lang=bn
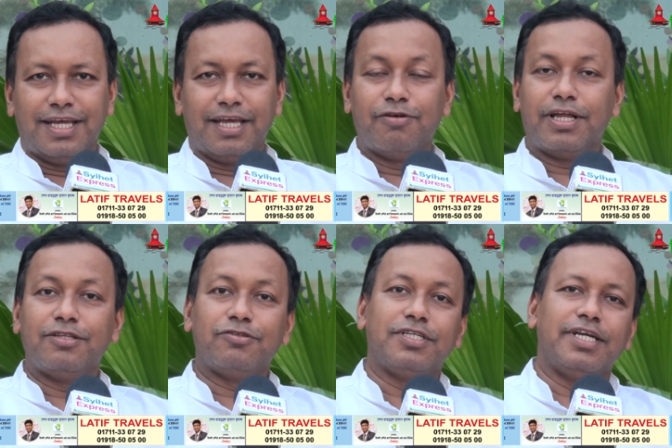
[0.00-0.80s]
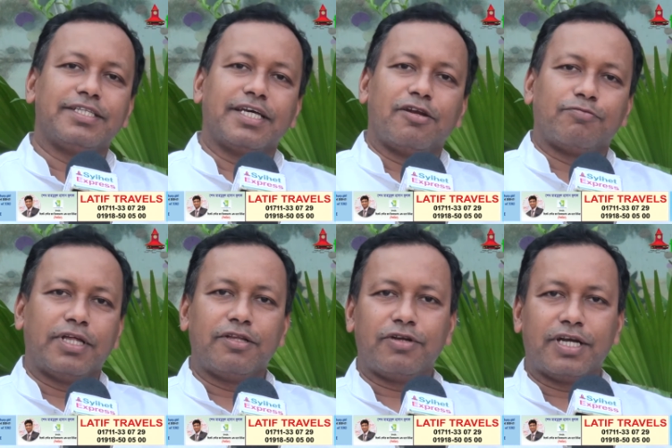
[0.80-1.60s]
এগুলো কিন্তু সিলেট থেকে
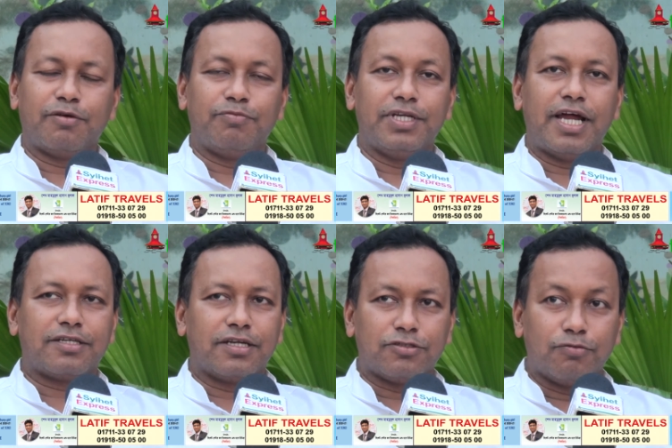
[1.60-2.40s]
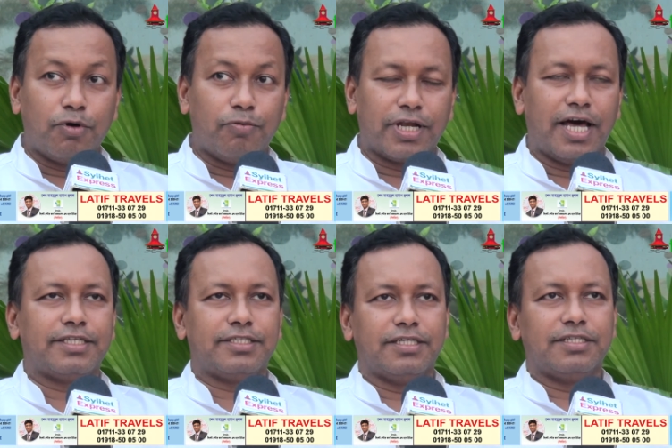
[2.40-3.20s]
রপ্তানি করার একটা বিরাট সম্ভাবনা
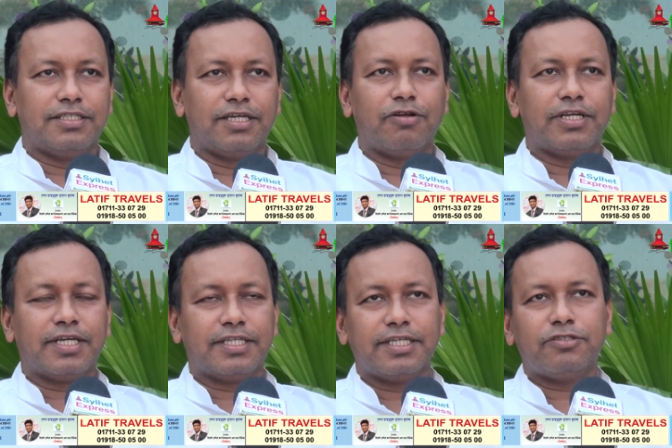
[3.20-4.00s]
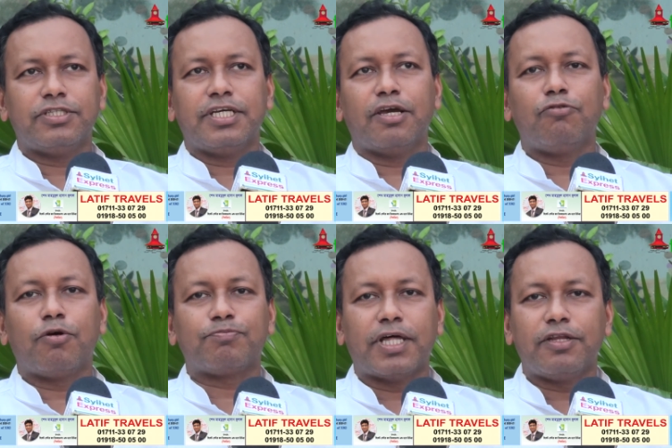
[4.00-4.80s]
আছে সেইগুলো ক্ষেত্রে যদি কেউ
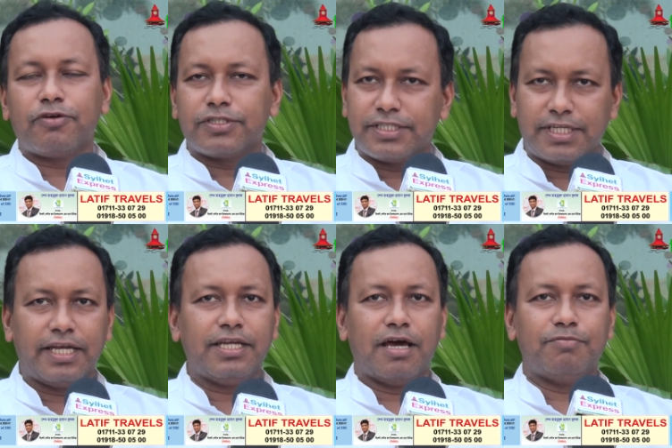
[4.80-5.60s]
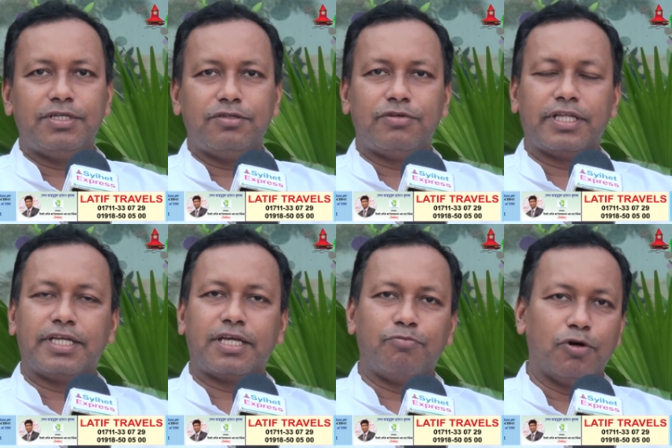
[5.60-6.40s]
রপ্তানি করতে চান আমি
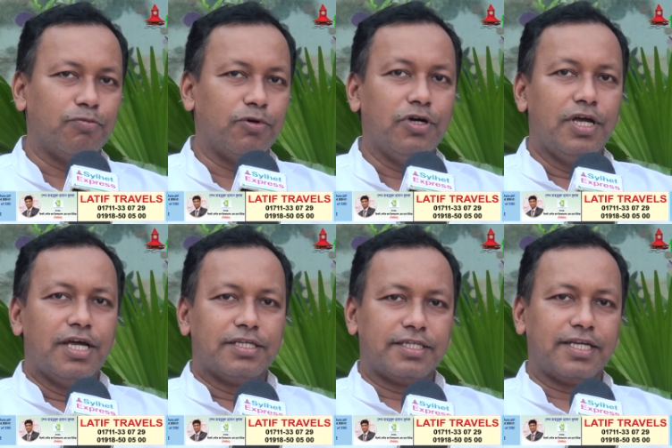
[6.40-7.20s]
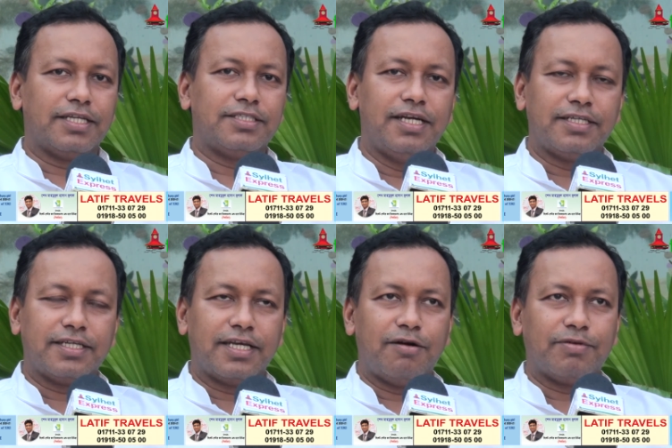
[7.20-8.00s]
ওনাদেরকে বলবো সেটা সিলেট
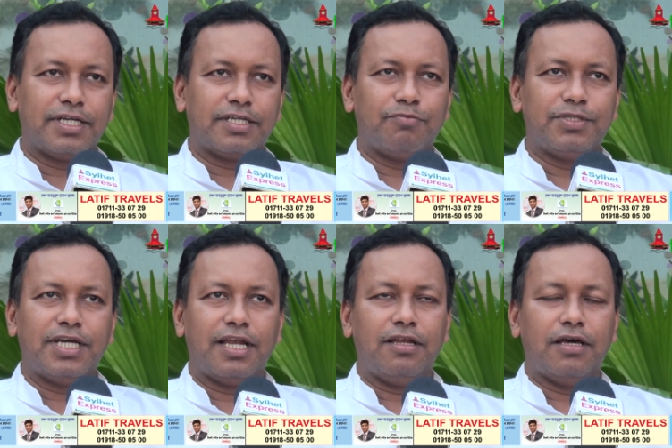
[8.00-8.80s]
থেকে আমাদের একটা বিশাল